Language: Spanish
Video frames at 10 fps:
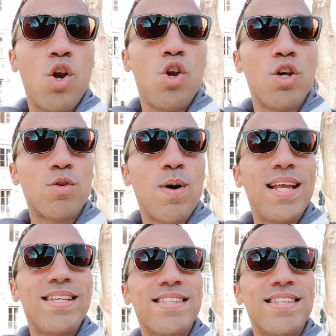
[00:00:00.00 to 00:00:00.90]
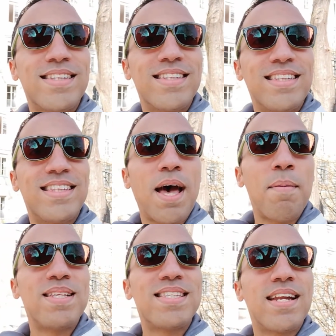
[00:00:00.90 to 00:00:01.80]
los cuales
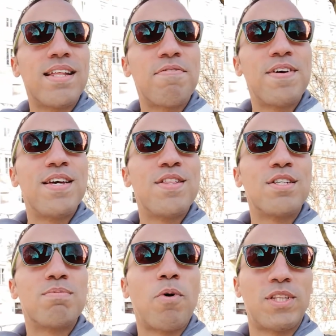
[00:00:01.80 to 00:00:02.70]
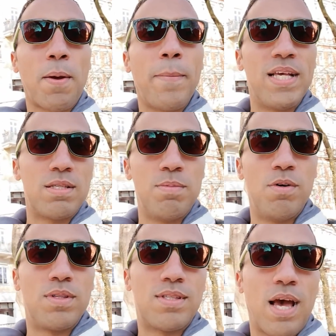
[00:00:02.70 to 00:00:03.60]
deben ser definidos por ti
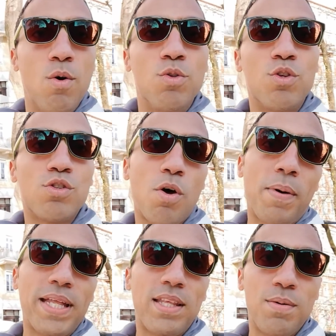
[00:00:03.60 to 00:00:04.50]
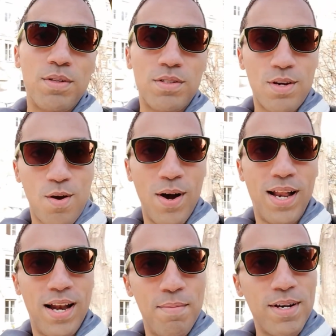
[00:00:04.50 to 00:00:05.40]
mismo, según tus objetivos con
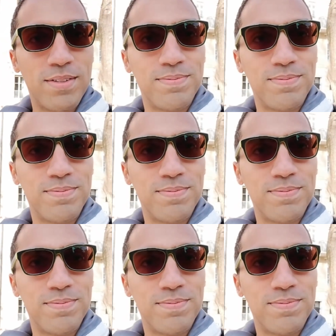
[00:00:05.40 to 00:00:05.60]
el alemán.